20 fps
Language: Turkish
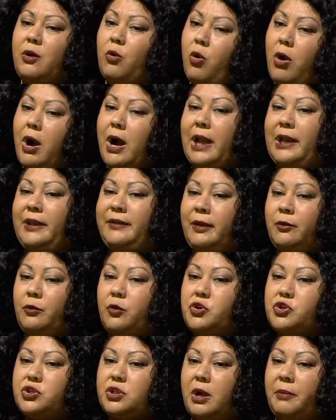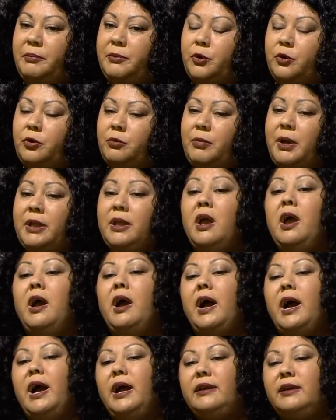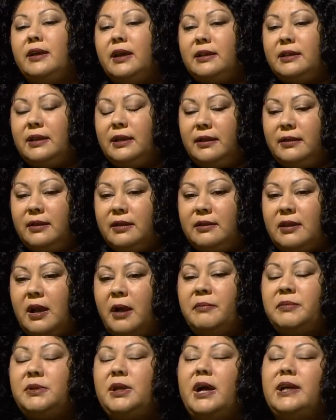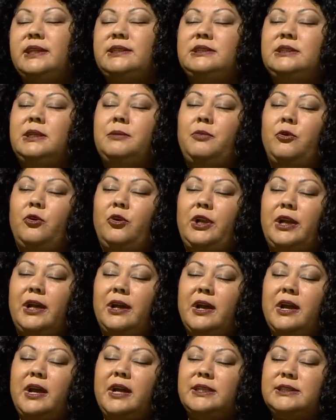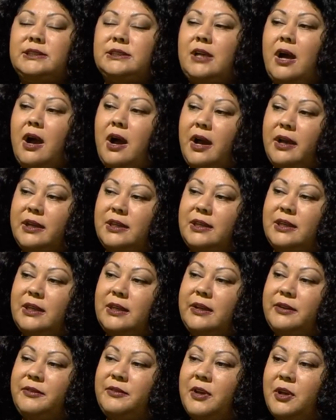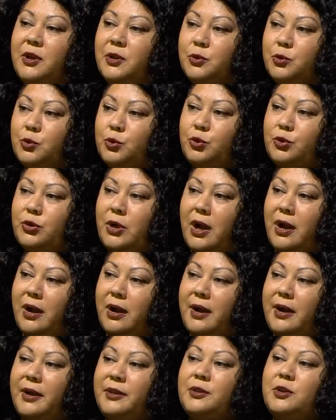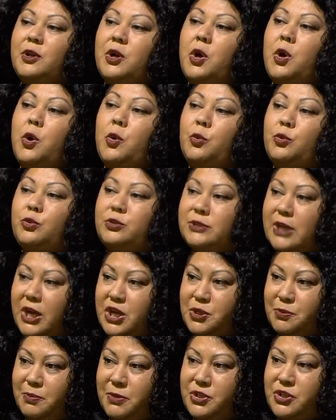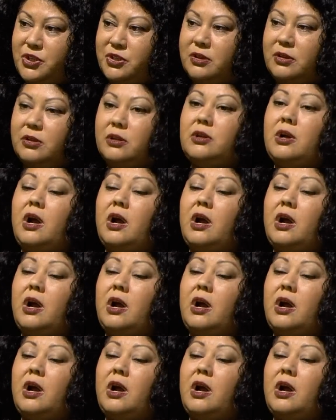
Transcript: O halinden hoşlanmıyorum ben. Erkekleri de tam tersinde böyle sakin, duran, uzlaşmacıdır.